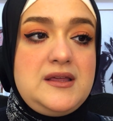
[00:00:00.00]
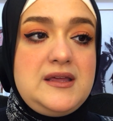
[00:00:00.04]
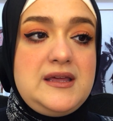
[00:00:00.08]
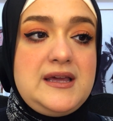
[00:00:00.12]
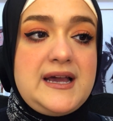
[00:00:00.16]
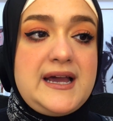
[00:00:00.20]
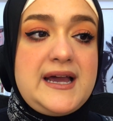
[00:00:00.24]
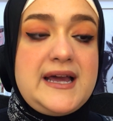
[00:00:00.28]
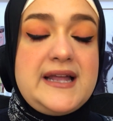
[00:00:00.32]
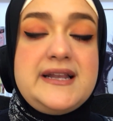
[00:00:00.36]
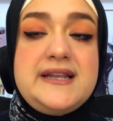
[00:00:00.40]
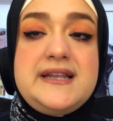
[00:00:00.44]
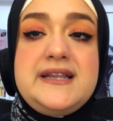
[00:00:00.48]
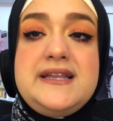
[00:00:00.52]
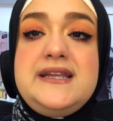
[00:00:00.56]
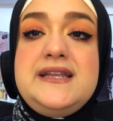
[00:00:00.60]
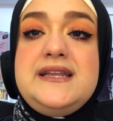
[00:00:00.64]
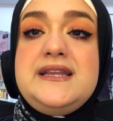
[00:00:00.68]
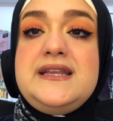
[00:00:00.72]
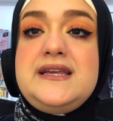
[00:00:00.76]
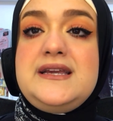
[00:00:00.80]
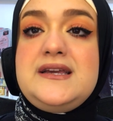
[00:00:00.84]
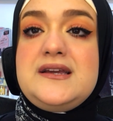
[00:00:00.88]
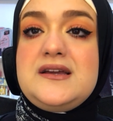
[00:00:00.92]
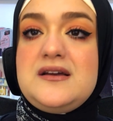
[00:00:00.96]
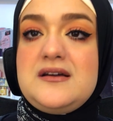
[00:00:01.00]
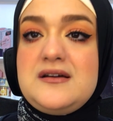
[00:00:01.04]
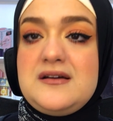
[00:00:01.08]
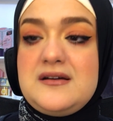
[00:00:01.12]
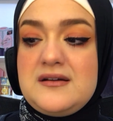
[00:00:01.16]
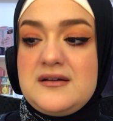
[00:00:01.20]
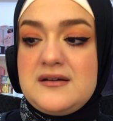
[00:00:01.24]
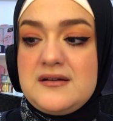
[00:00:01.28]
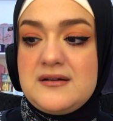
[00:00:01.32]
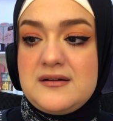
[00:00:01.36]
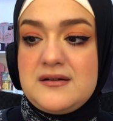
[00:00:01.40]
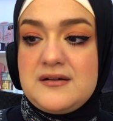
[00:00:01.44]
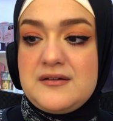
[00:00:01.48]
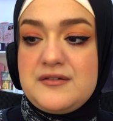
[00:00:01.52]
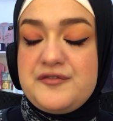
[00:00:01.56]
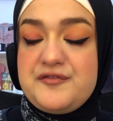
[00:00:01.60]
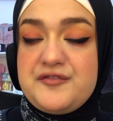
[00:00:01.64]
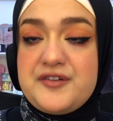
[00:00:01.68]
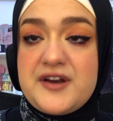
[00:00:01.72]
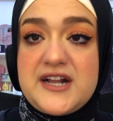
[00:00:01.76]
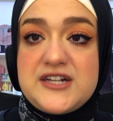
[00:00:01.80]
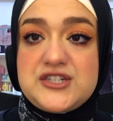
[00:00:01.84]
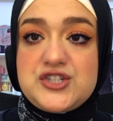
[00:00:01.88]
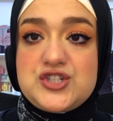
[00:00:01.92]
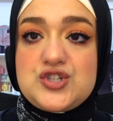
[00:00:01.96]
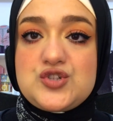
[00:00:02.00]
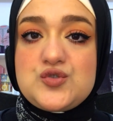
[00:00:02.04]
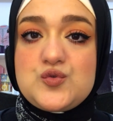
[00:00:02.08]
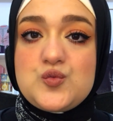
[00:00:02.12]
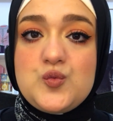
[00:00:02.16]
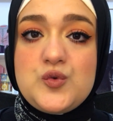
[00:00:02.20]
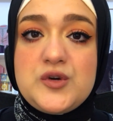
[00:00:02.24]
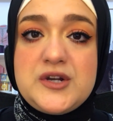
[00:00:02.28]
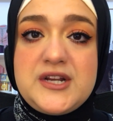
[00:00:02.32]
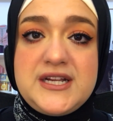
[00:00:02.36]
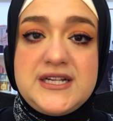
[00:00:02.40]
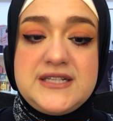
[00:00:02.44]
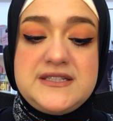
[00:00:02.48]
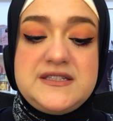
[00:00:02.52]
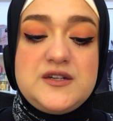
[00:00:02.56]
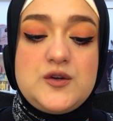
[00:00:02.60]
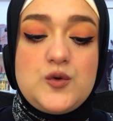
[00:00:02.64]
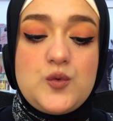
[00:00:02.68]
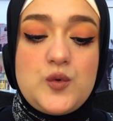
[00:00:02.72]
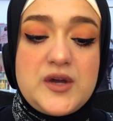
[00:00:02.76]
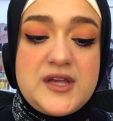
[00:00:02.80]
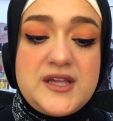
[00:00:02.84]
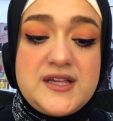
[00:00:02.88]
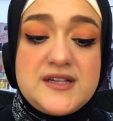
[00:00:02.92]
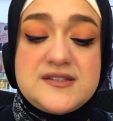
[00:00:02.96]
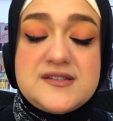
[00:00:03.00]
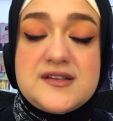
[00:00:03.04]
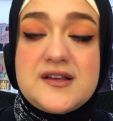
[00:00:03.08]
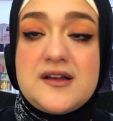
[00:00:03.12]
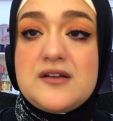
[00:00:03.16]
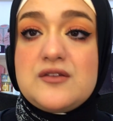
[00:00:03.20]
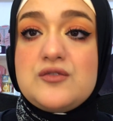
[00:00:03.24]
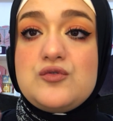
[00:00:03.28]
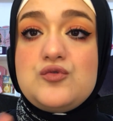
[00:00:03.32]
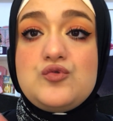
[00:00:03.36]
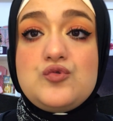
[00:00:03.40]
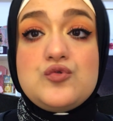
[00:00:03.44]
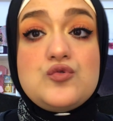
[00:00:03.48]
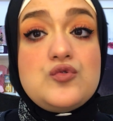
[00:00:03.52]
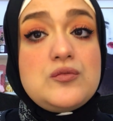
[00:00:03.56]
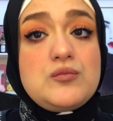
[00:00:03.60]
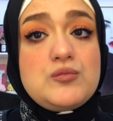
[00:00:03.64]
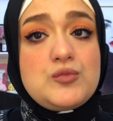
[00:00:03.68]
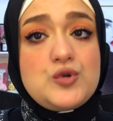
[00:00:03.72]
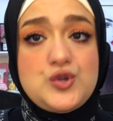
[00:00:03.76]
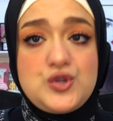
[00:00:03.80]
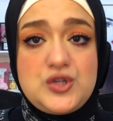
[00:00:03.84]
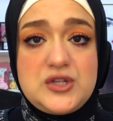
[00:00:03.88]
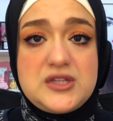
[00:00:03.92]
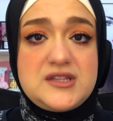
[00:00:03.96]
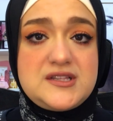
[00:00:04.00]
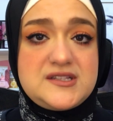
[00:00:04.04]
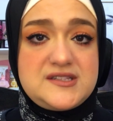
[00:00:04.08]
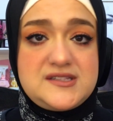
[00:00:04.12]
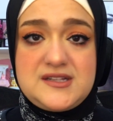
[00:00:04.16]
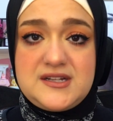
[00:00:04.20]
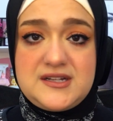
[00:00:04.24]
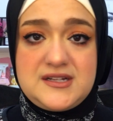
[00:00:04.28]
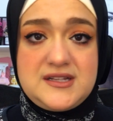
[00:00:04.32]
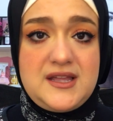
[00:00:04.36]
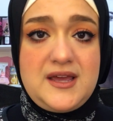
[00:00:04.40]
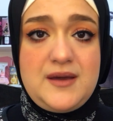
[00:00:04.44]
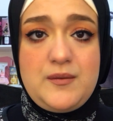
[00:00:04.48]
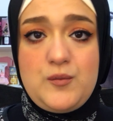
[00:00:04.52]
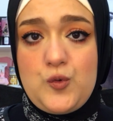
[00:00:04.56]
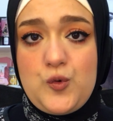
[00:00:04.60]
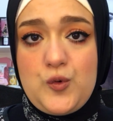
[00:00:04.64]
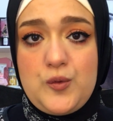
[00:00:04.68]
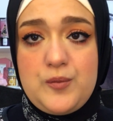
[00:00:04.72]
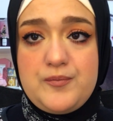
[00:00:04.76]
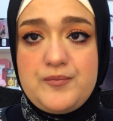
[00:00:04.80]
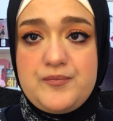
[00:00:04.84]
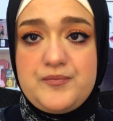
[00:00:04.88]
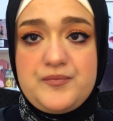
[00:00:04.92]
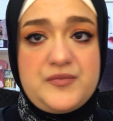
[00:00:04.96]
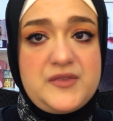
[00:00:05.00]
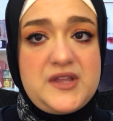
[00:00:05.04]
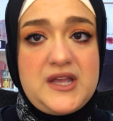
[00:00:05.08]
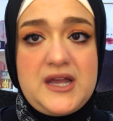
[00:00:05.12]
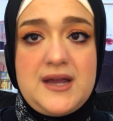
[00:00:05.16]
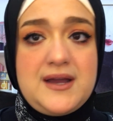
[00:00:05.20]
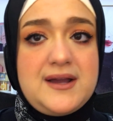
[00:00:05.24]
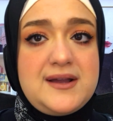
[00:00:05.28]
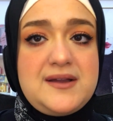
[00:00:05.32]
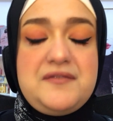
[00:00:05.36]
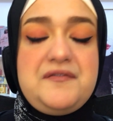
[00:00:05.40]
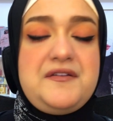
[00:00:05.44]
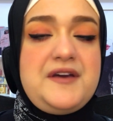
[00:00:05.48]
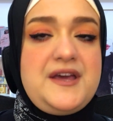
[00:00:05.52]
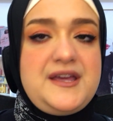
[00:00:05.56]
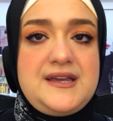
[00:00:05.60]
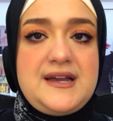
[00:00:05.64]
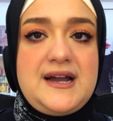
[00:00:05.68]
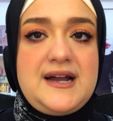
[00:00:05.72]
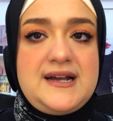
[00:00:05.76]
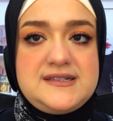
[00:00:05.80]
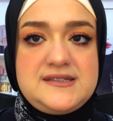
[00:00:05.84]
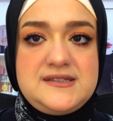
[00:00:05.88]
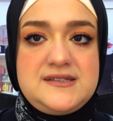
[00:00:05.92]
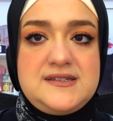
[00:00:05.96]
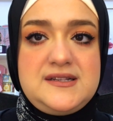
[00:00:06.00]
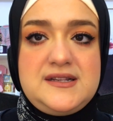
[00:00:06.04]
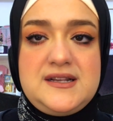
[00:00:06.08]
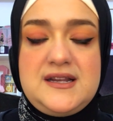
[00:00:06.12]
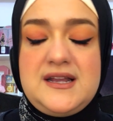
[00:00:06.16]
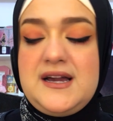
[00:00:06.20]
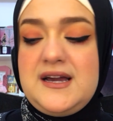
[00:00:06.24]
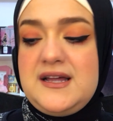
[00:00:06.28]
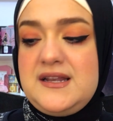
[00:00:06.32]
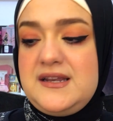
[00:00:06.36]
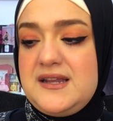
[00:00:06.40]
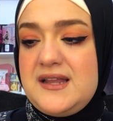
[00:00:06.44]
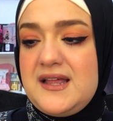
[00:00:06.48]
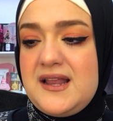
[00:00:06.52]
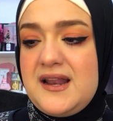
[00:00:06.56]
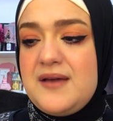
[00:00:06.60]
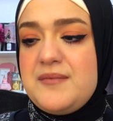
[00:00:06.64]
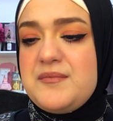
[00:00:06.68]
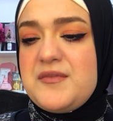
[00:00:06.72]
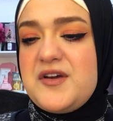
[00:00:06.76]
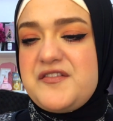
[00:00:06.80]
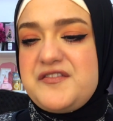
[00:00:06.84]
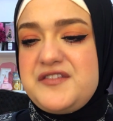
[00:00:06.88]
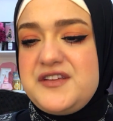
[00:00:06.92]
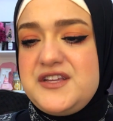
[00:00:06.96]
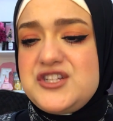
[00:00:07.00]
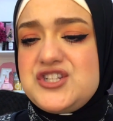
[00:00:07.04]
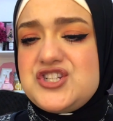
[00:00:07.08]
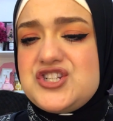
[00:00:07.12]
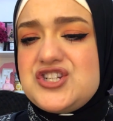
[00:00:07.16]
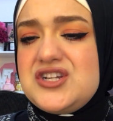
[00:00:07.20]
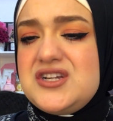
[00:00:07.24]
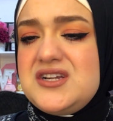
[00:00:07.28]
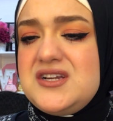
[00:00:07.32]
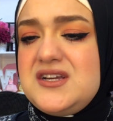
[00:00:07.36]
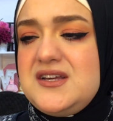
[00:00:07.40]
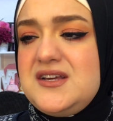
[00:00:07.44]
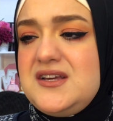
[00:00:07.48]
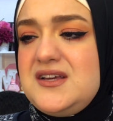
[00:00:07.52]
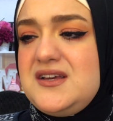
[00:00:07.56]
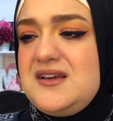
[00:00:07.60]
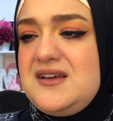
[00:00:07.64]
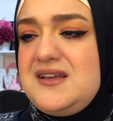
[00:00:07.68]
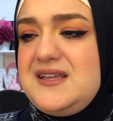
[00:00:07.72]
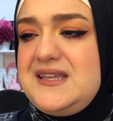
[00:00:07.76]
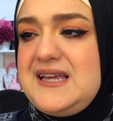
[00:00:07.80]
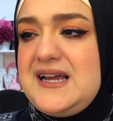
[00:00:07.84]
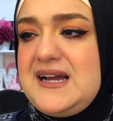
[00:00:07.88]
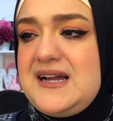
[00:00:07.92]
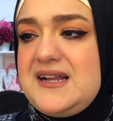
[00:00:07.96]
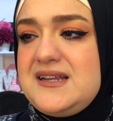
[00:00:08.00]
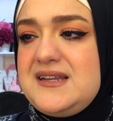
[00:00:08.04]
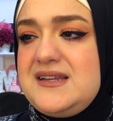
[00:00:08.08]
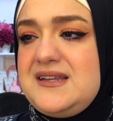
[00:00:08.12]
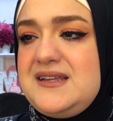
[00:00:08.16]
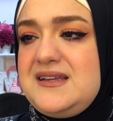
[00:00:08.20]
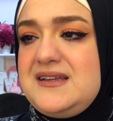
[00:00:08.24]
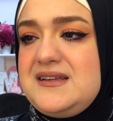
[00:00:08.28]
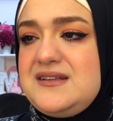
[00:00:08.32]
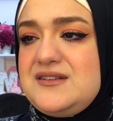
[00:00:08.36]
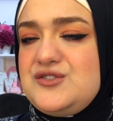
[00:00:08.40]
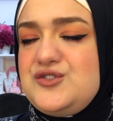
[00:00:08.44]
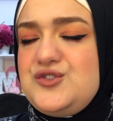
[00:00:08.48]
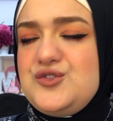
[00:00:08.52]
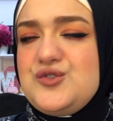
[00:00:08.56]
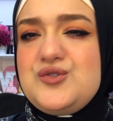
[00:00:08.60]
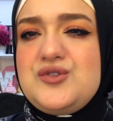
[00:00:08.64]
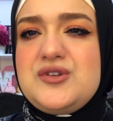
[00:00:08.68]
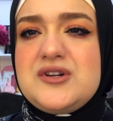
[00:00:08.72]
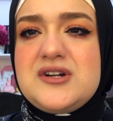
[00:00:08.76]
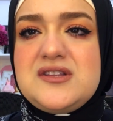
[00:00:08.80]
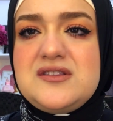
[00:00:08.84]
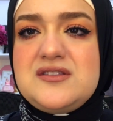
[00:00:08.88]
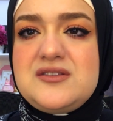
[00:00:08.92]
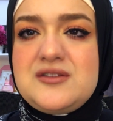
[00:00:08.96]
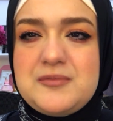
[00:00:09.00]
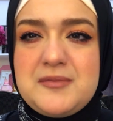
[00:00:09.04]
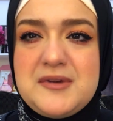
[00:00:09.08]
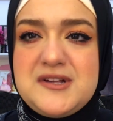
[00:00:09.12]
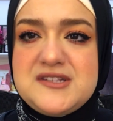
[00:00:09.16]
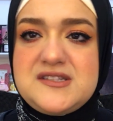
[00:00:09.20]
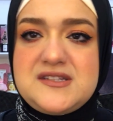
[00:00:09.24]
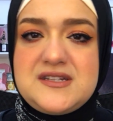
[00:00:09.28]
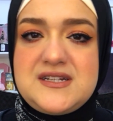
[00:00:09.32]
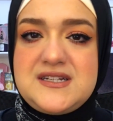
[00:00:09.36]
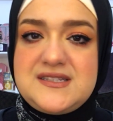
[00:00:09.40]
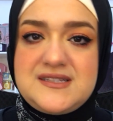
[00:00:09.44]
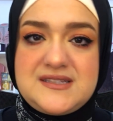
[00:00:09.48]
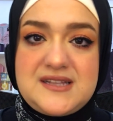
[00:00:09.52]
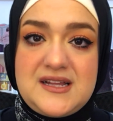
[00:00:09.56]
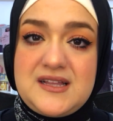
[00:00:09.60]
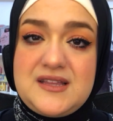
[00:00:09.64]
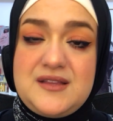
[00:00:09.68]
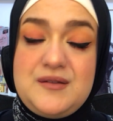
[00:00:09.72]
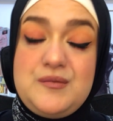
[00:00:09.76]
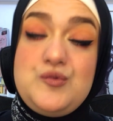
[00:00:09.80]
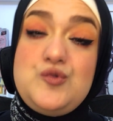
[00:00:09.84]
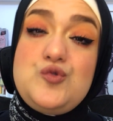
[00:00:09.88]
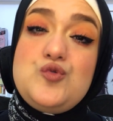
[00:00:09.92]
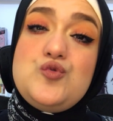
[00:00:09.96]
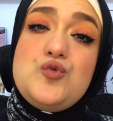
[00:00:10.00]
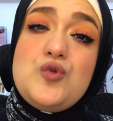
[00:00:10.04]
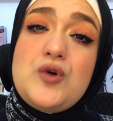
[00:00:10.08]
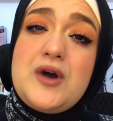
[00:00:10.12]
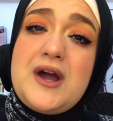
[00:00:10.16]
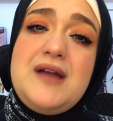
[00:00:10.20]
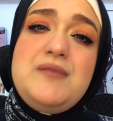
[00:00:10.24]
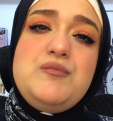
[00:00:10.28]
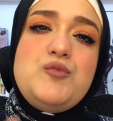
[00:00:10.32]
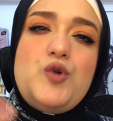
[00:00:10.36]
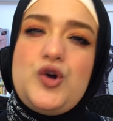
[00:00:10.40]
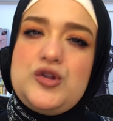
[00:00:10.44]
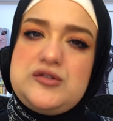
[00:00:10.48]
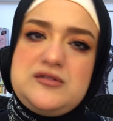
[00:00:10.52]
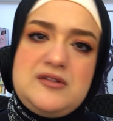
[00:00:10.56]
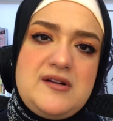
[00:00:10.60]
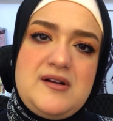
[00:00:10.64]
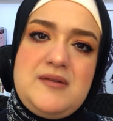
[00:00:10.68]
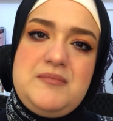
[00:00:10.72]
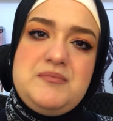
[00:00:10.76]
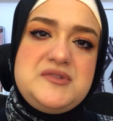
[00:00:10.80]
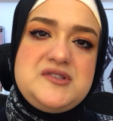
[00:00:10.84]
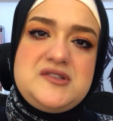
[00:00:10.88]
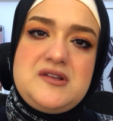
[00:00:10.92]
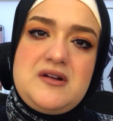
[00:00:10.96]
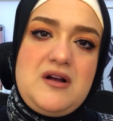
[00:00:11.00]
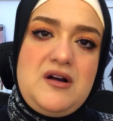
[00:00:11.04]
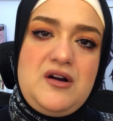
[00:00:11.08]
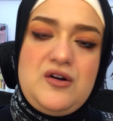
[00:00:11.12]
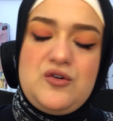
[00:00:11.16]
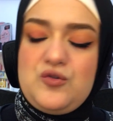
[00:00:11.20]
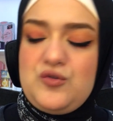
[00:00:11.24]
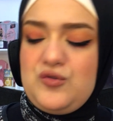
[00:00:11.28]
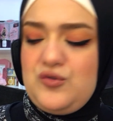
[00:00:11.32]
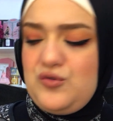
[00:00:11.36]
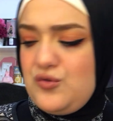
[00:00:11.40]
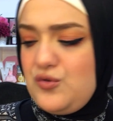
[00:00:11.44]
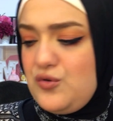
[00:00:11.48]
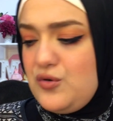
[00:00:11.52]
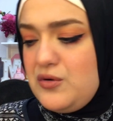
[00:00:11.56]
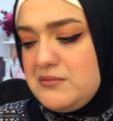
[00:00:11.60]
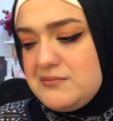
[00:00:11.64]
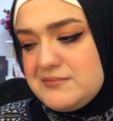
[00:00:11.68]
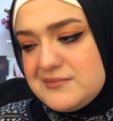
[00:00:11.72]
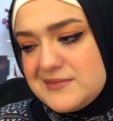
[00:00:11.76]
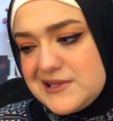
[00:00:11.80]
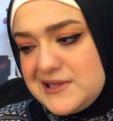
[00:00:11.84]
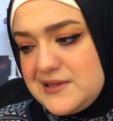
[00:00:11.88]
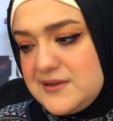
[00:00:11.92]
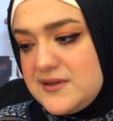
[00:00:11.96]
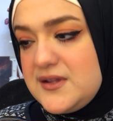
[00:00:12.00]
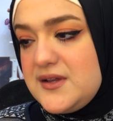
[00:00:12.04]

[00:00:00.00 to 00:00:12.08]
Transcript: يخليني فرش آه، وريحتي كويسه طول مده استخدامه ده كفايه عندي لان انا مفيش يعني ديودرنت مصري استخدمته وكان محترم بصراحه كلهم